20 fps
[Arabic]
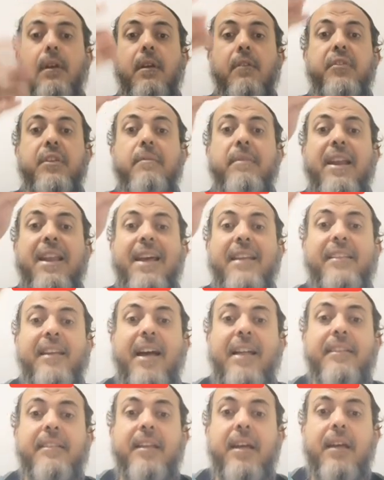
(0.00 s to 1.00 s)
فيما لا
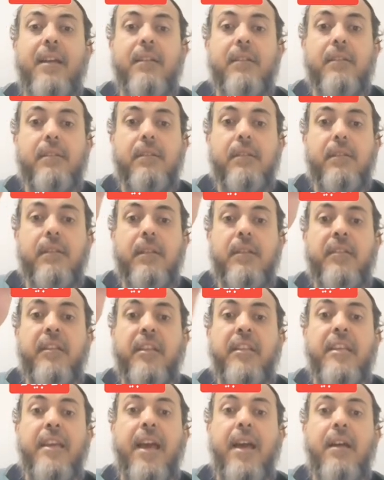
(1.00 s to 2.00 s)
يتعدى
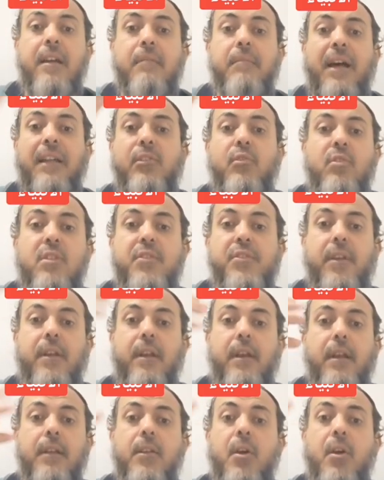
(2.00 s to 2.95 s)
الدقيقة بعد كل صلاة،